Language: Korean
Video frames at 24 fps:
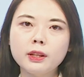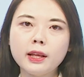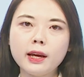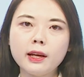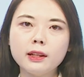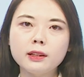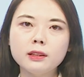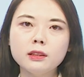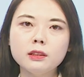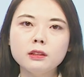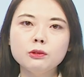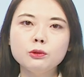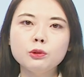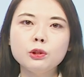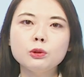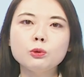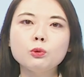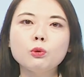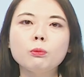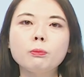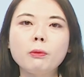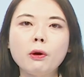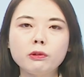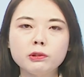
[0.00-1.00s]
데에는
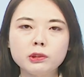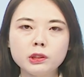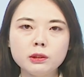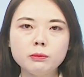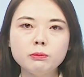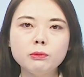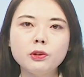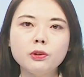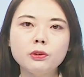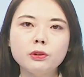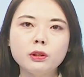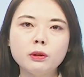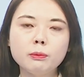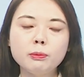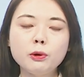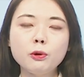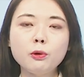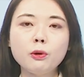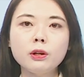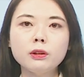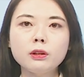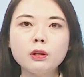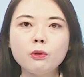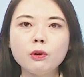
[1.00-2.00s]
최소 몇십 년이
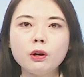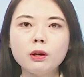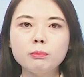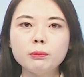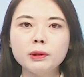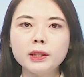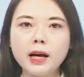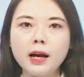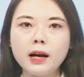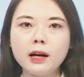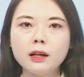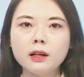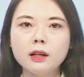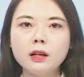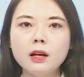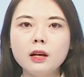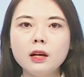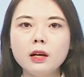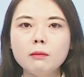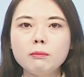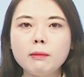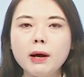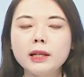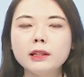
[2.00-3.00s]
필요하다고 합니다.
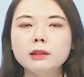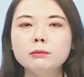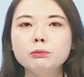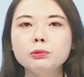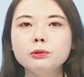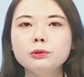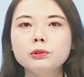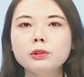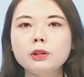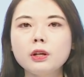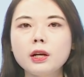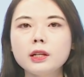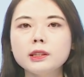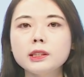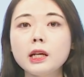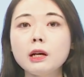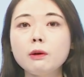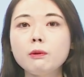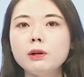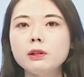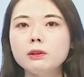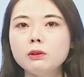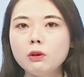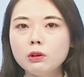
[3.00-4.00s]
많은 분들의
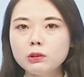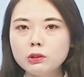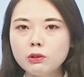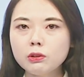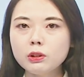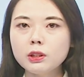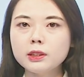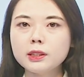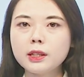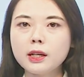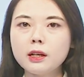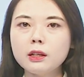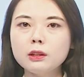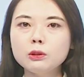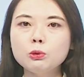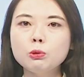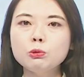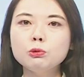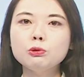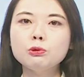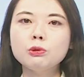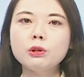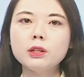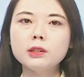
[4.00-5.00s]
생활 터전이자
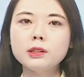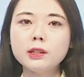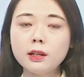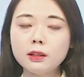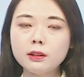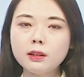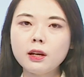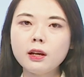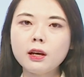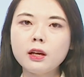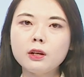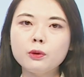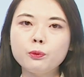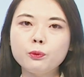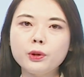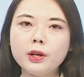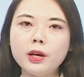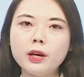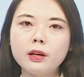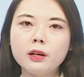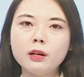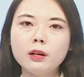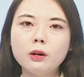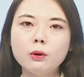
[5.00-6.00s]
소중한 생태계를
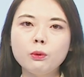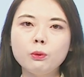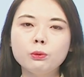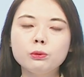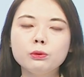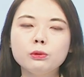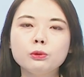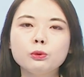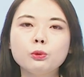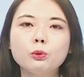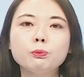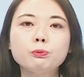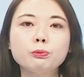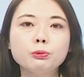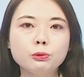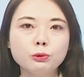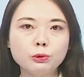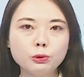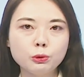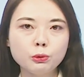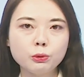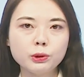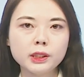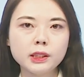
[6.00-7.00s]
위해 오늘도
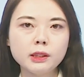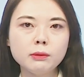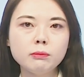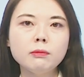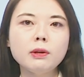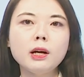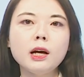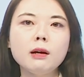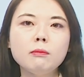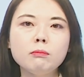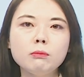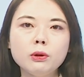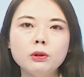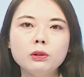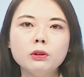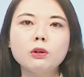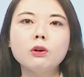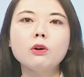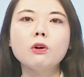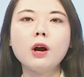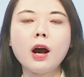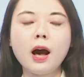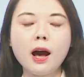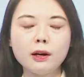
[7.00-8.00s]
불조심 한 번
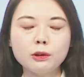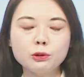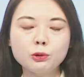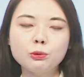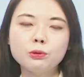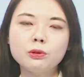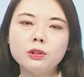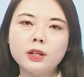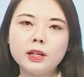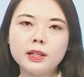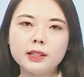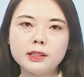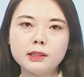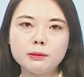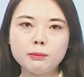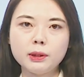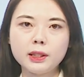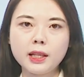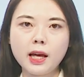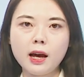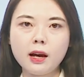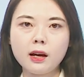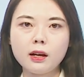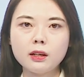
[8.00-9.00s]
더
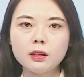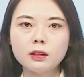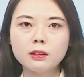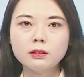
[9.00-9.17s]
강조드리겠습니다.